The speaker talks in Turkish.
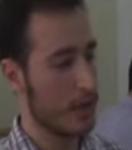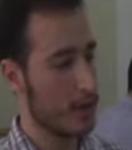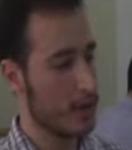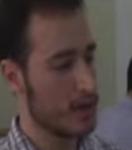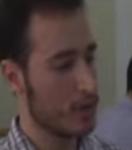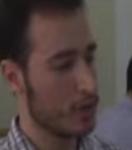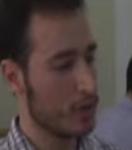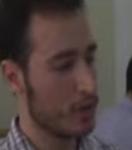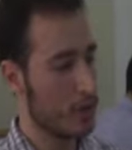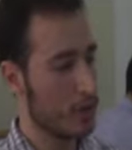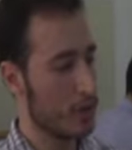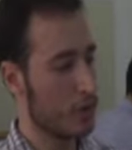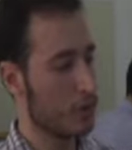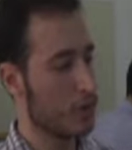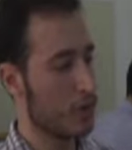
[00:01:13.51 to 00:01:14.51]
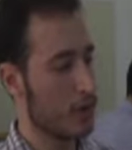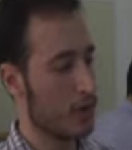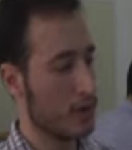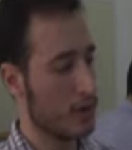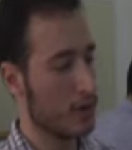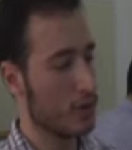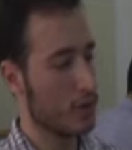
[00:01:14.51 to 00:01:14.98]
geziniyor,
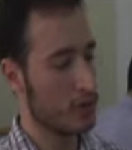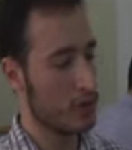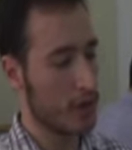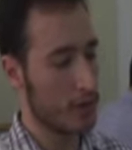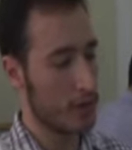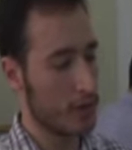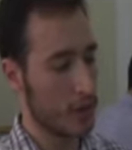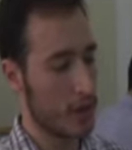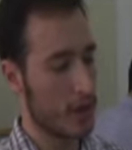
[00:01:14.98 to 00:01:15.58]
durarak görüntü alıyor.